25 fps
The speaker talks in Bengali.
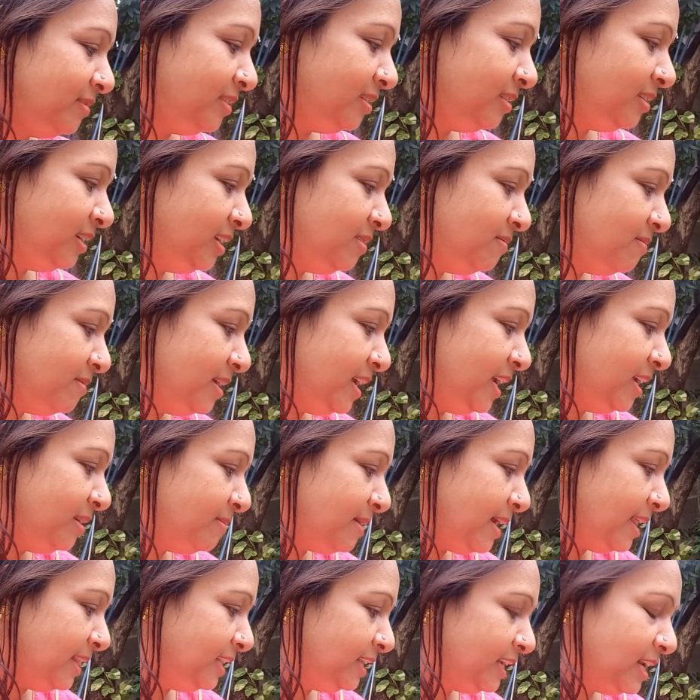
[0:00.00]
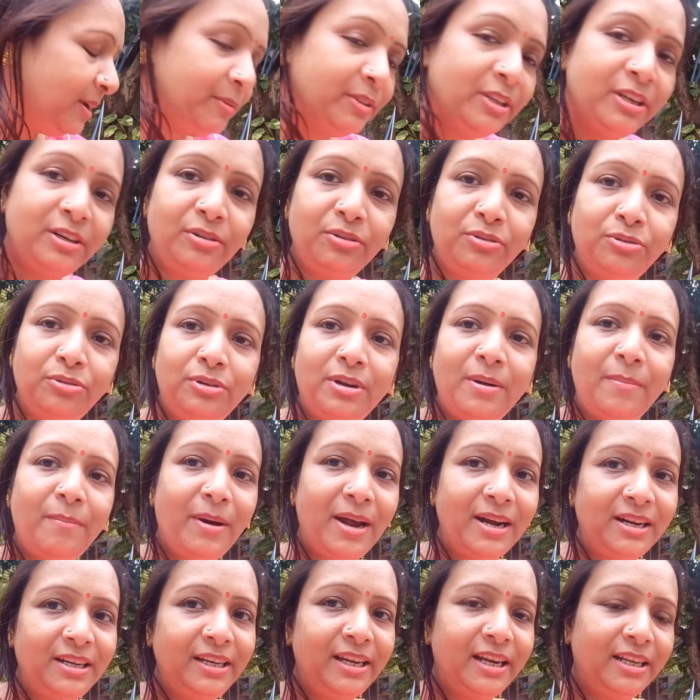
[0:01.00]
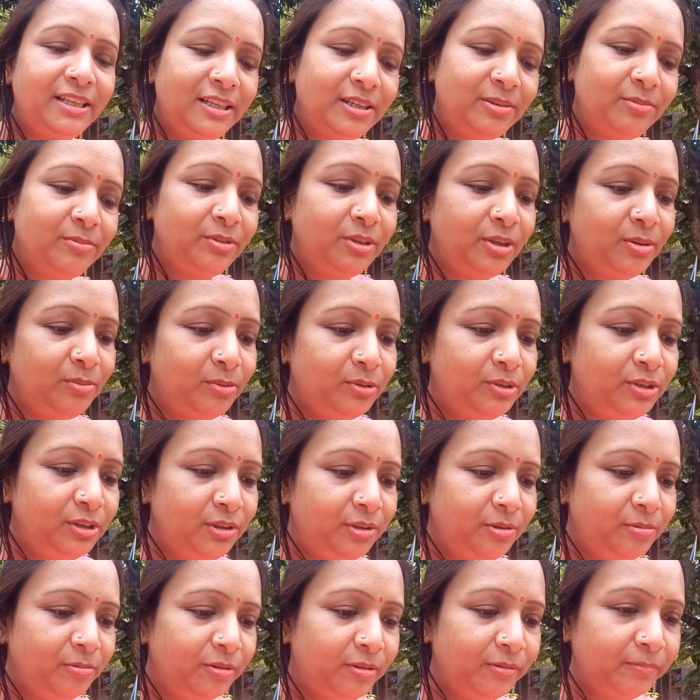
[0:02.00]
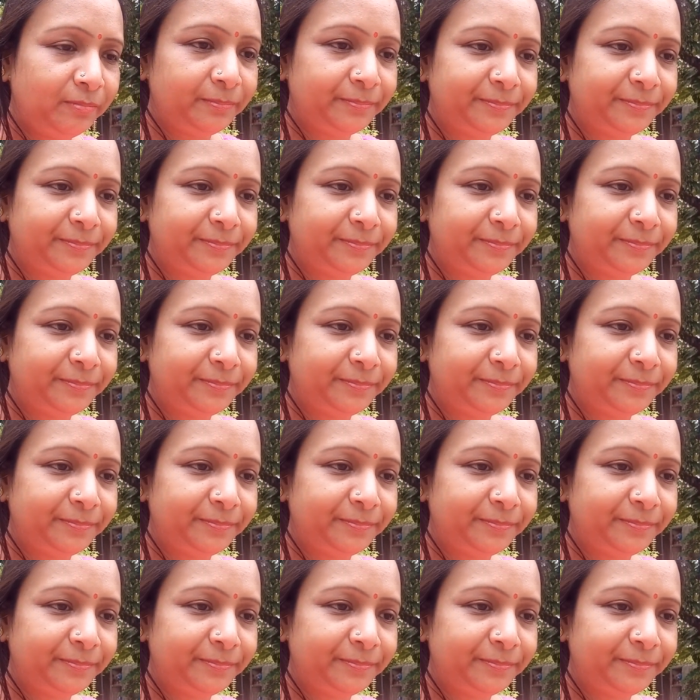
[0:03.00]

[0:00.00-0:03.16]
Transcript: তো এই এই বালতিটার মধ্যে কিছুটা মাটি আছে এর মধ্যেই বসিয়ে দেবো